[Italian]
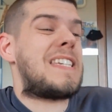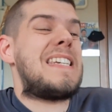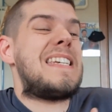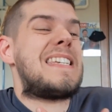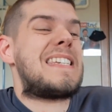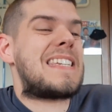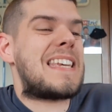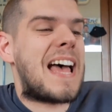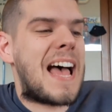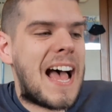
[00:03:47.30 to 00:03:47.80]

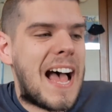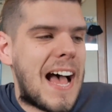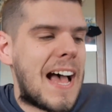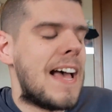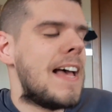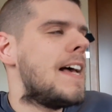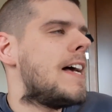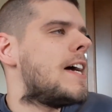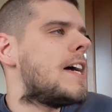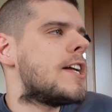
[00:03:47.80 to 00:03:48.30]
si
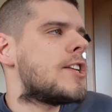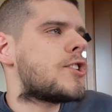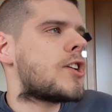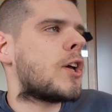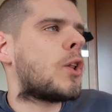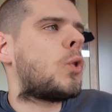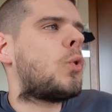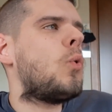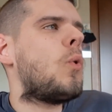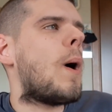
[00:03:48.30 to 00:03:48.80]
sa.
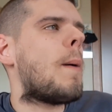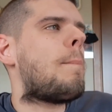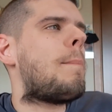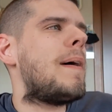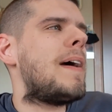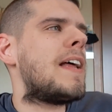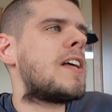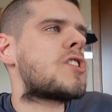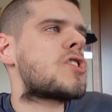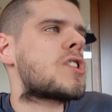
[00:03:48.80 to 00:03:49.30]
Cioè, tu
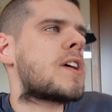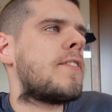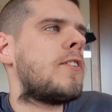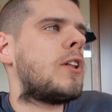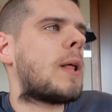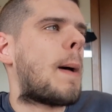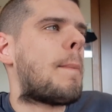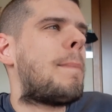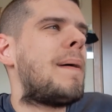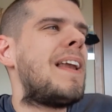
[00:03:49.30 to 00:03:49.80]
appena,
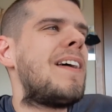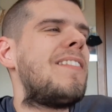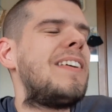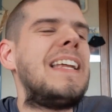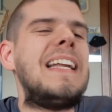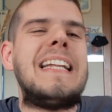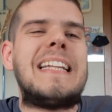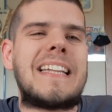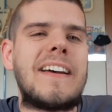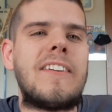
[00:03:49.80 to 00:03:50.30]
scritto, appena
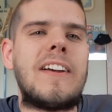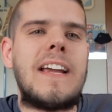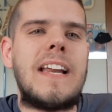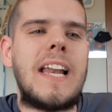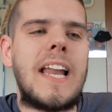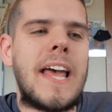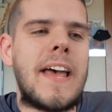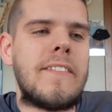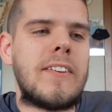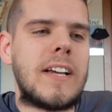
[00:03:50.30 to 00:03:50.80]
vedi il
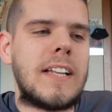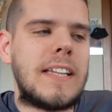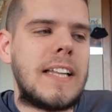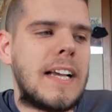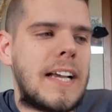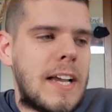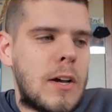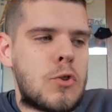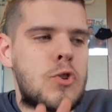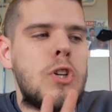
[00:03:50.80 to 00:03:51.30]
trailer
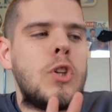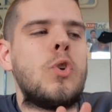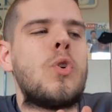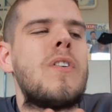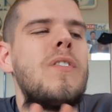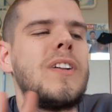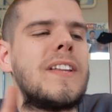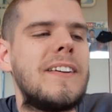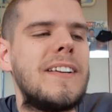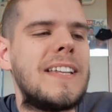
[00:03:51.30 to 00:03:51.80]
eh, che è uscito il
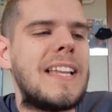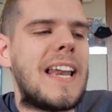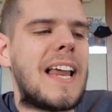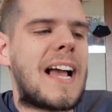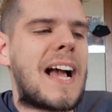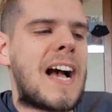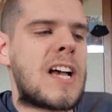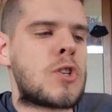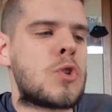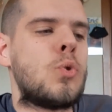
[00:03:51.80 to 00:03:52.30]
nuovo trailer
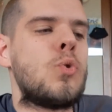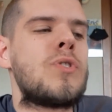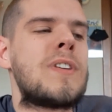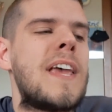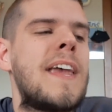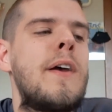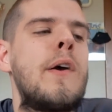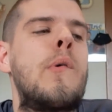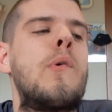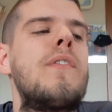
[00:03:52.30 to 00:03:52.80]
della casa, tu
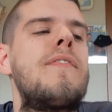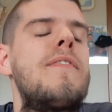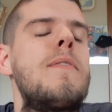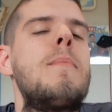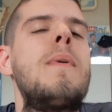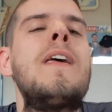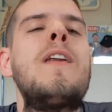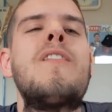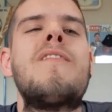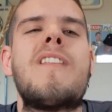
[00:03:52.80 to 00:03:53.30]
sai che quel
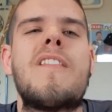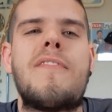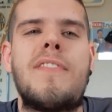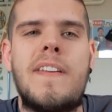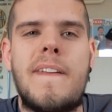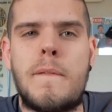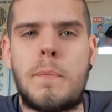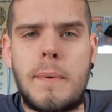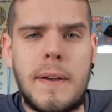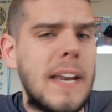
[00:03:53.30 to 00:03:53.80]
film lì non va a
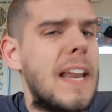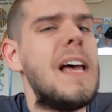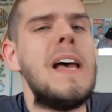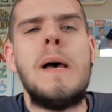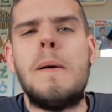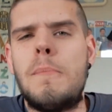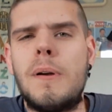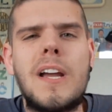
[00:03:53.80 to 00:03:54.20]
finire bene.